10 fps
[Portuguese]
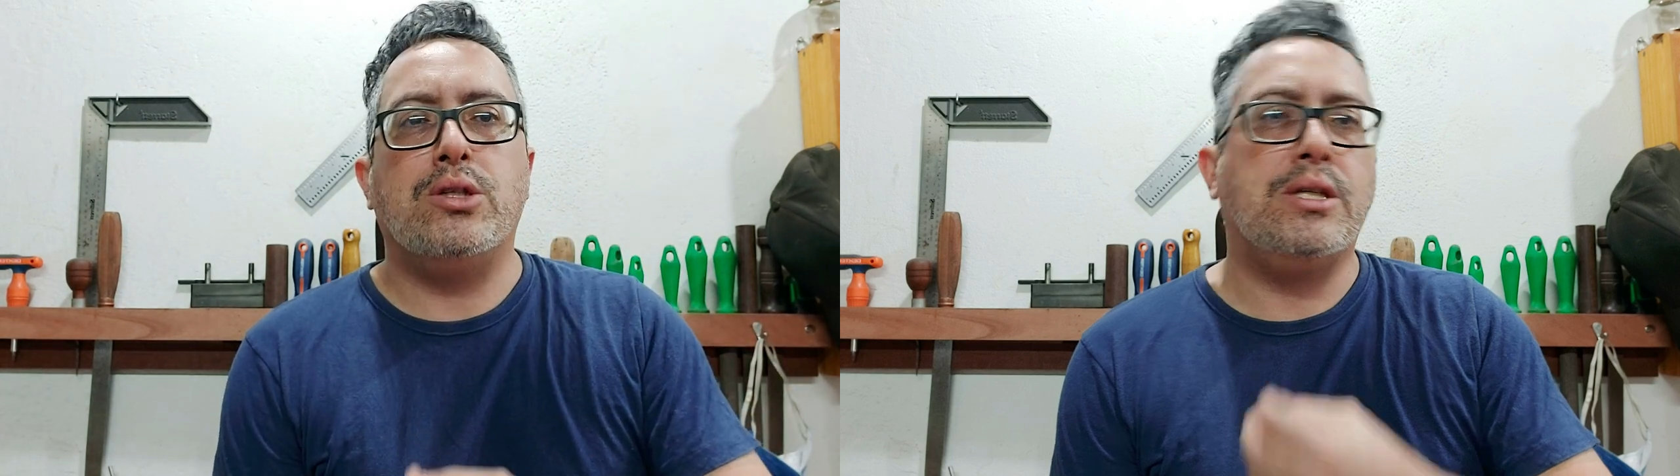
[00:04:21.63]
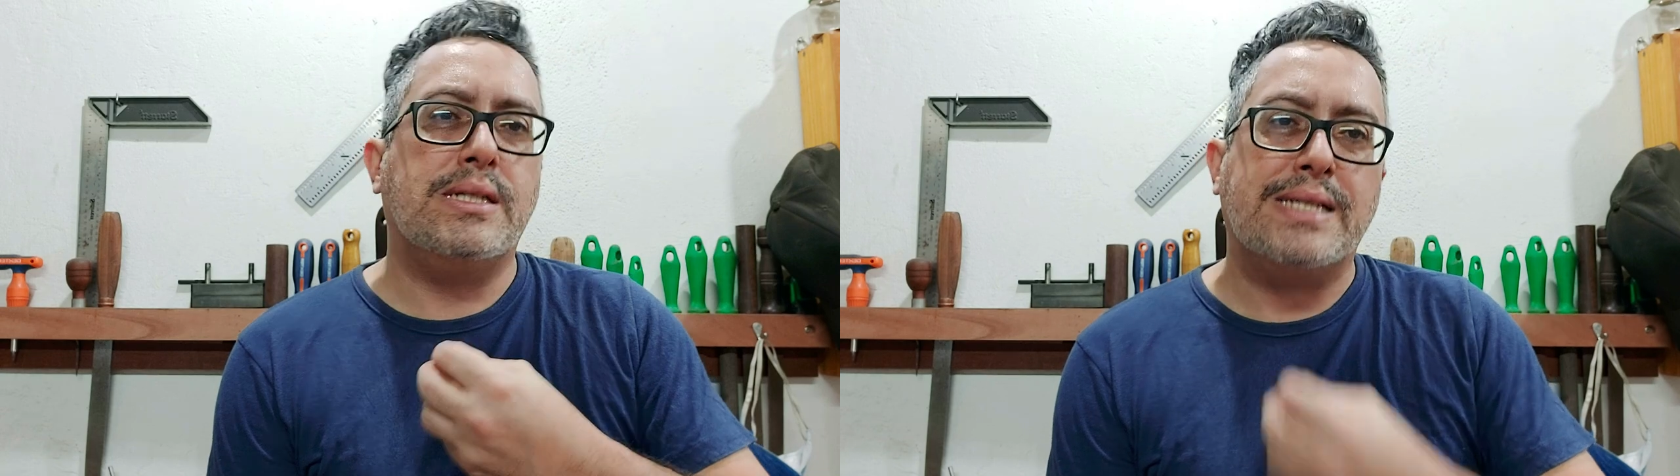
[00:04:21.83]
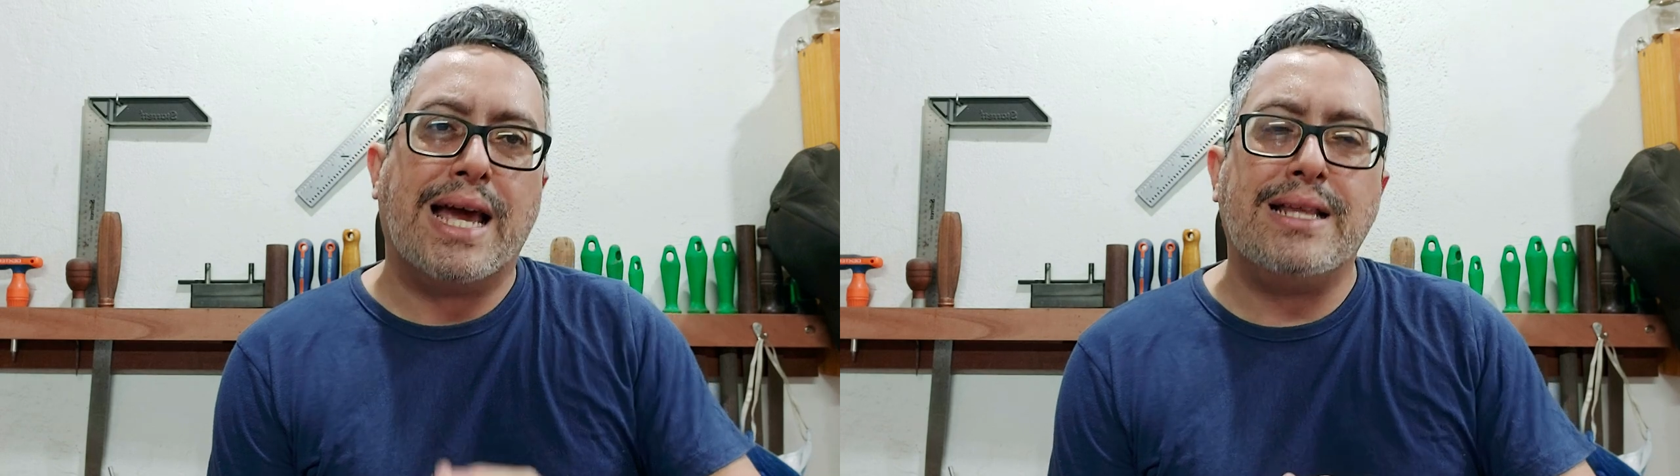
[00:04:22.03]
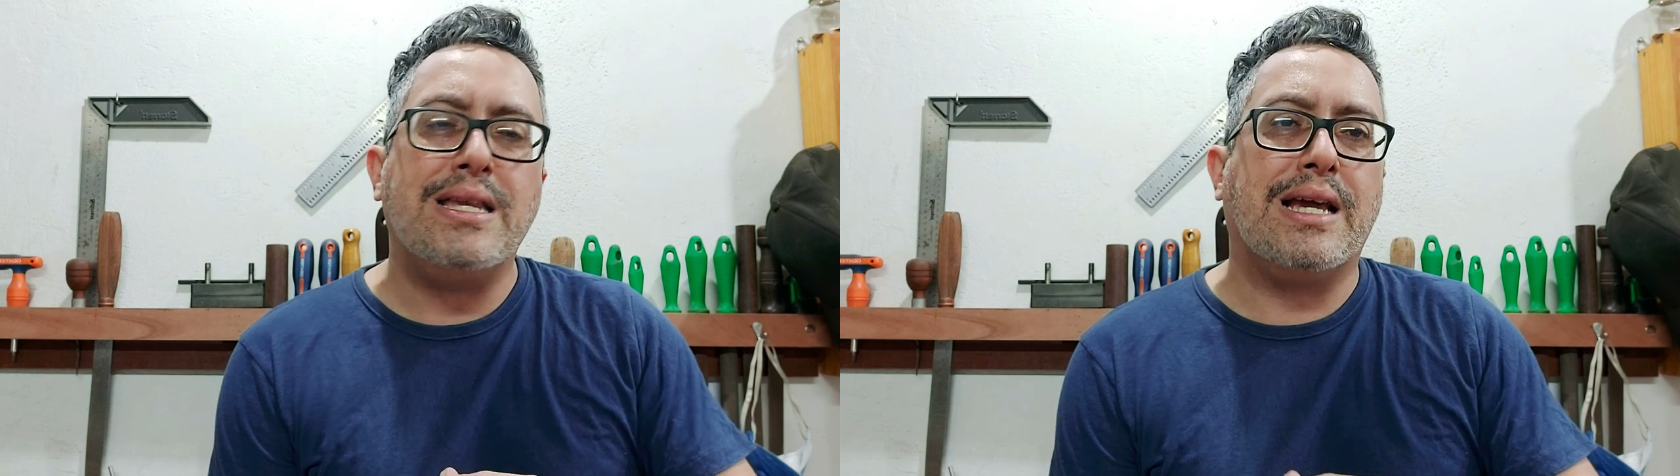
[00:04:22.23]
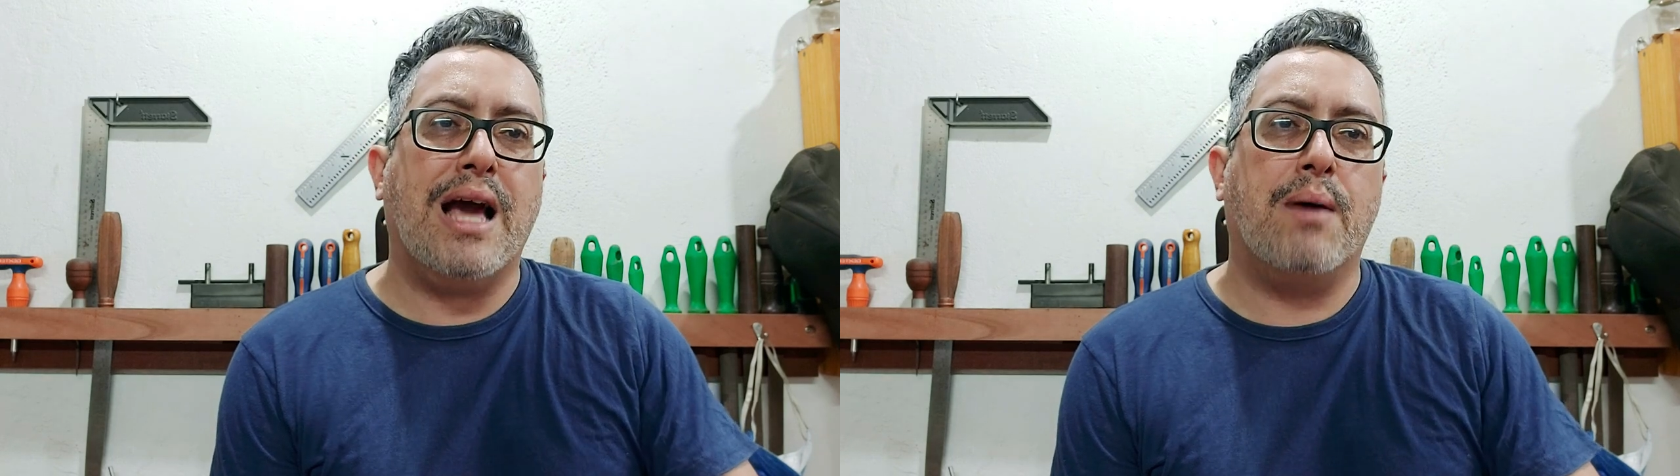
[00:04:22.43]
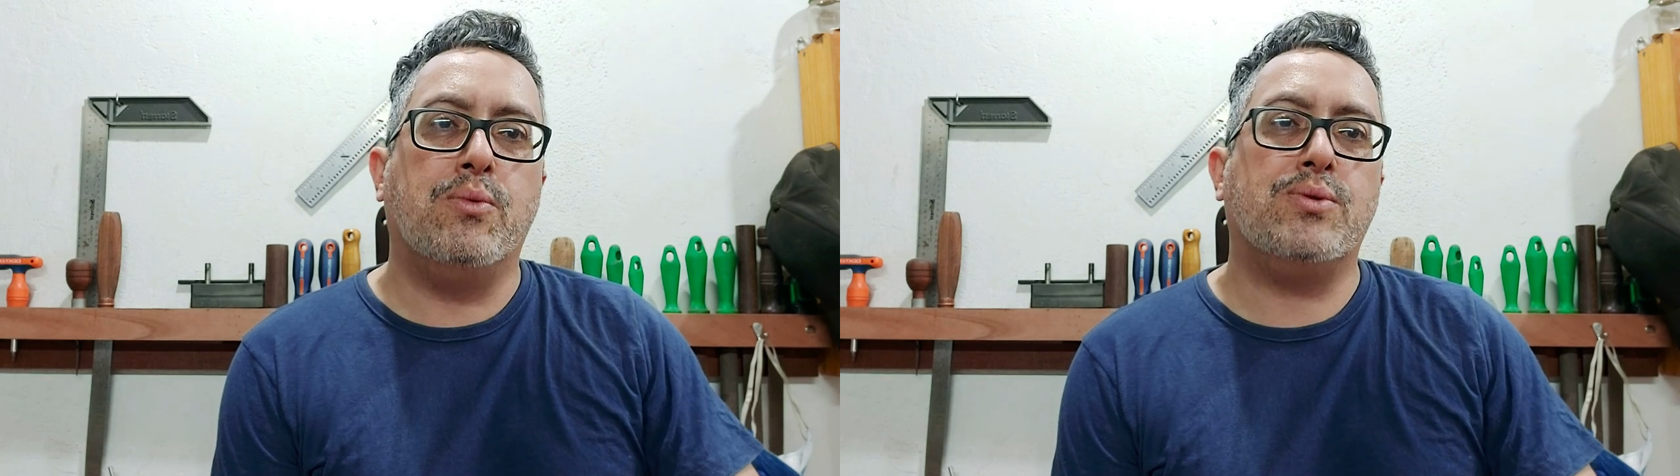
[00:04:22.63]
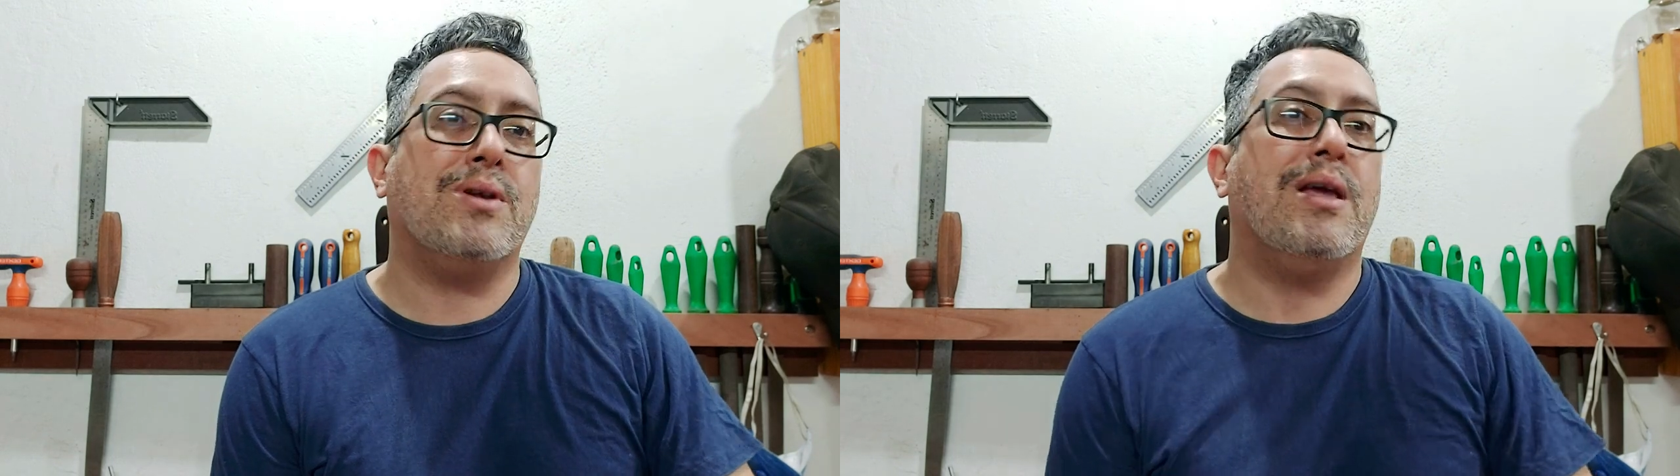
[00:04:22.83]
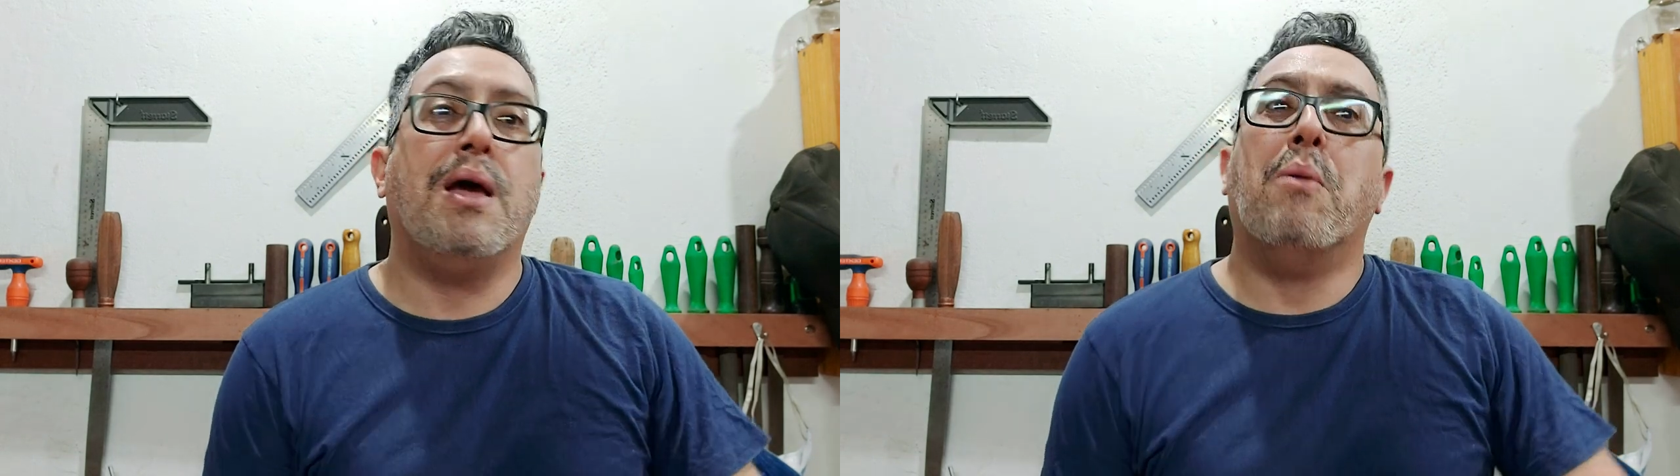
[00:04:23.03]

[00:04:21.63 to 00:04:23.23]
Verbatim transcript: de design de cabos,